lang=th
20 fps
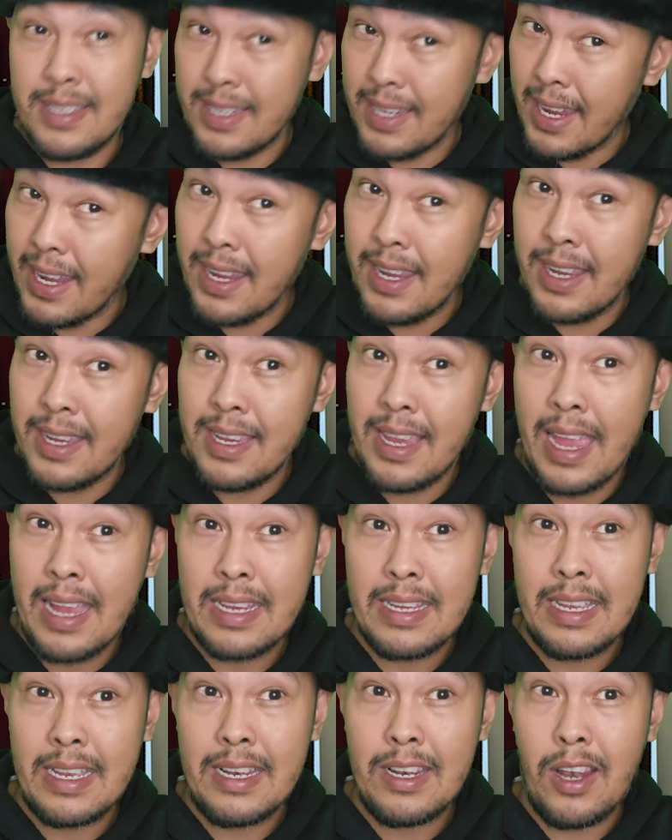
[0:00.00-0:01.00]
เจออยาก
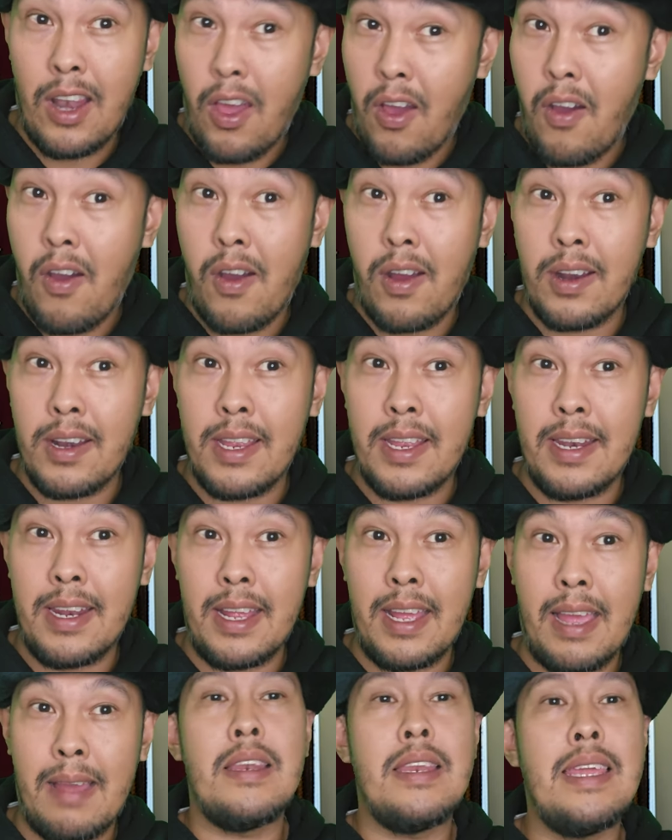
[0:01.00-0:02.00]
จะลองเนี่ย
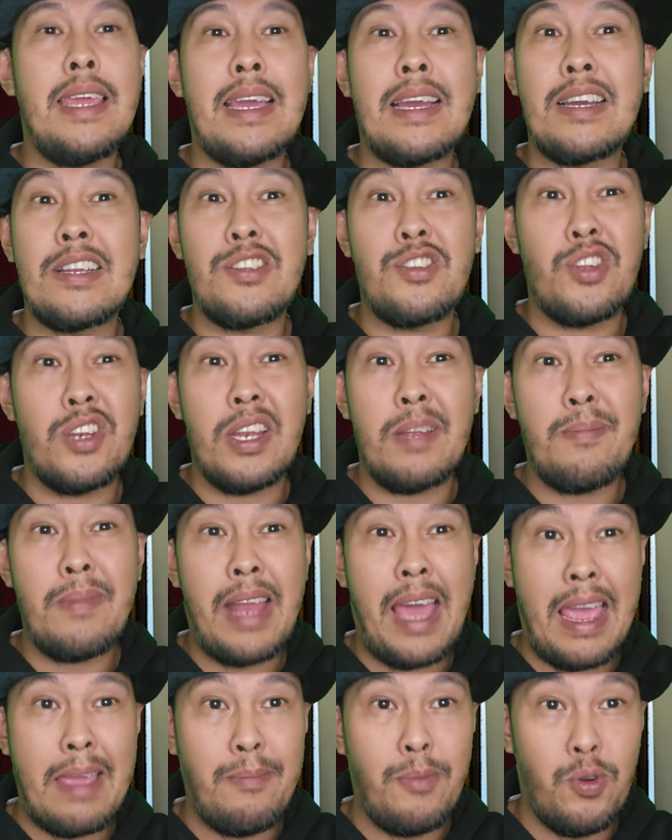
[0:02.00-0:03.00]
นะครับเรียกกันจนน้ำ
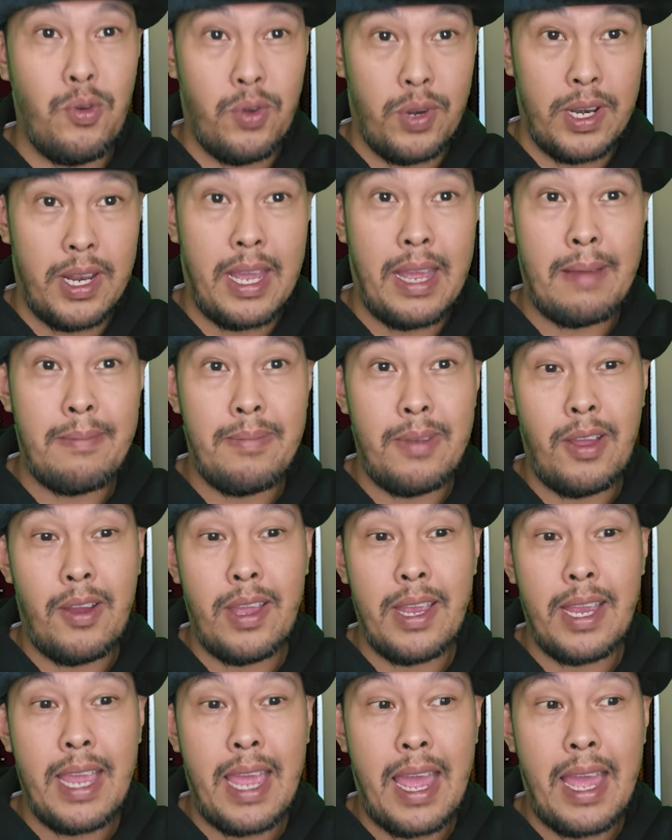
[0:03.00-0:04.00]
ลายบูดนะครับร้อ
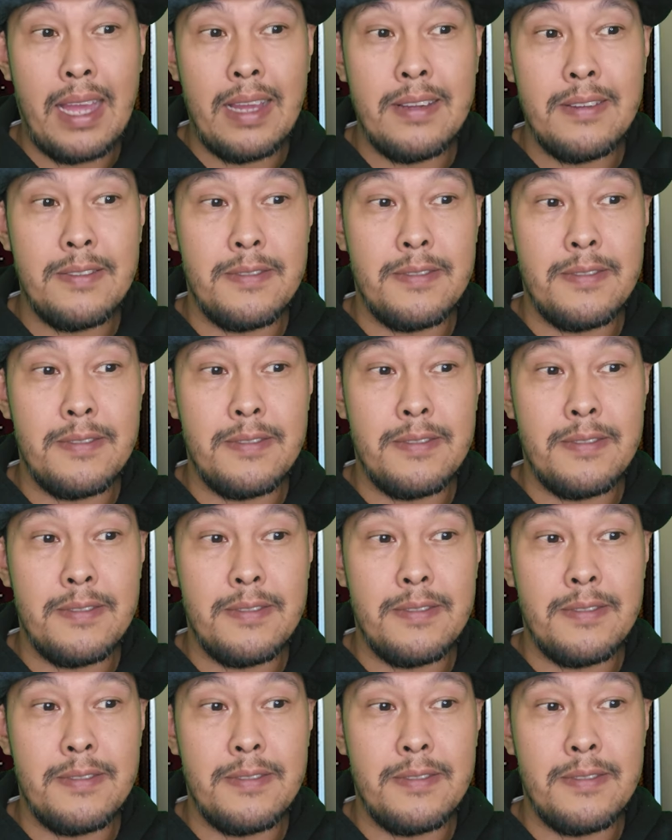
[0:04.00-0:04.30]
ยครั้ง